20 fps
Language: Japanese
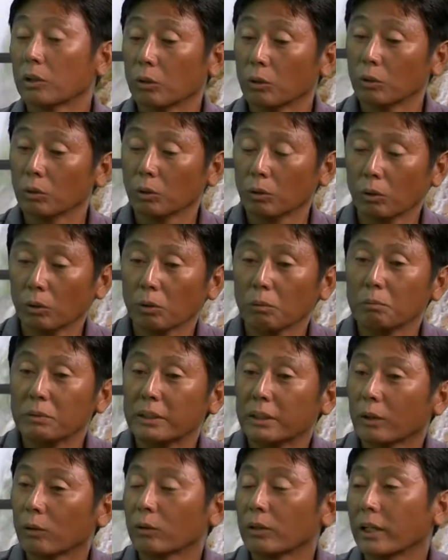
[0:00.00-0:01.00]
今日みん
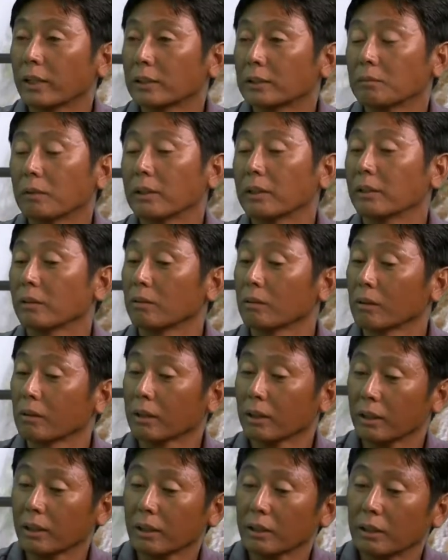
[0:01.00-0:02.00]
なここに集まってくれ
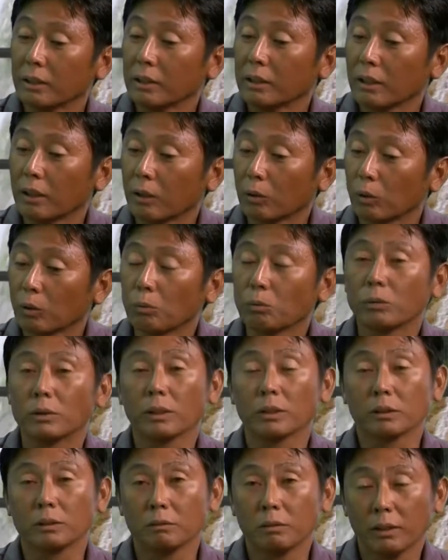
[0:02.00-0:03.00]
た子ども
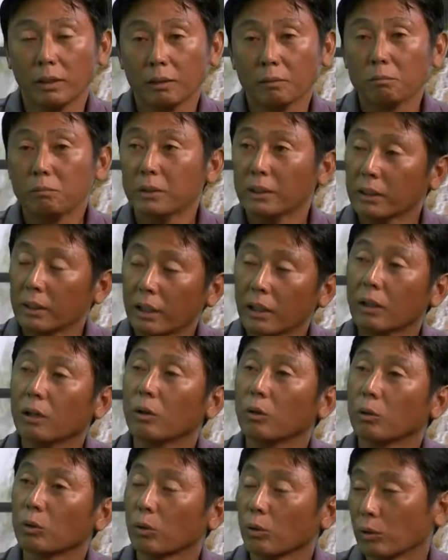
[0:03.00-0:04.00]
たちはみんな
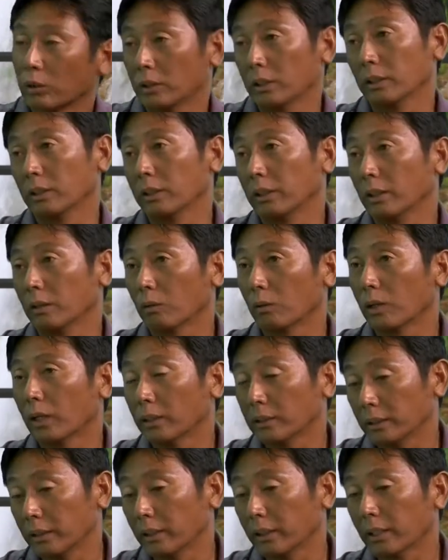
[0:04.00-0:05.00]
お父さんやお
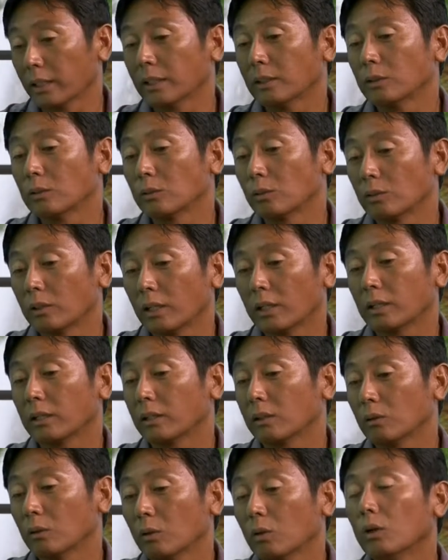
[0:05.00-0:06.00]
母さんや家族の誰
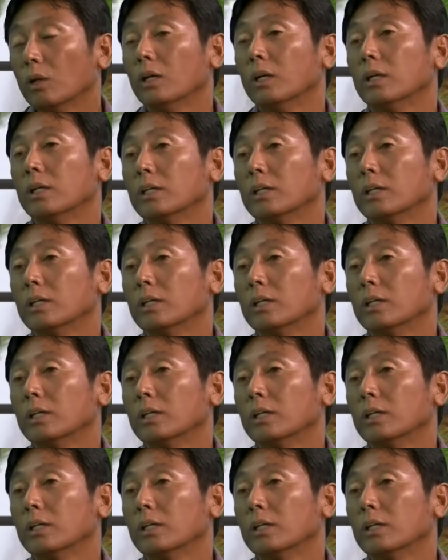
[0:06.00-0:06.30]
かと